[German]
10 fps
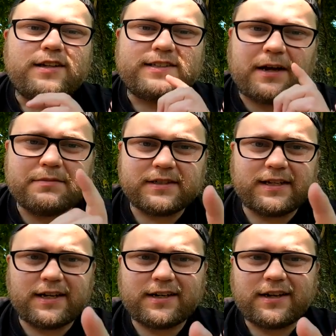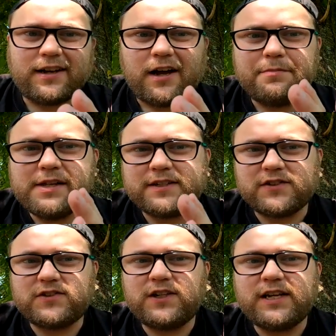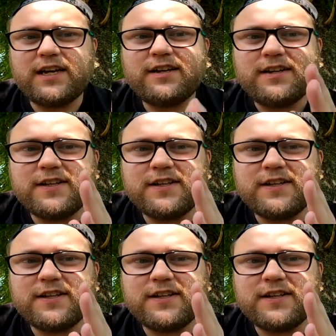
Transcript: Samstag am Milzer Sea Day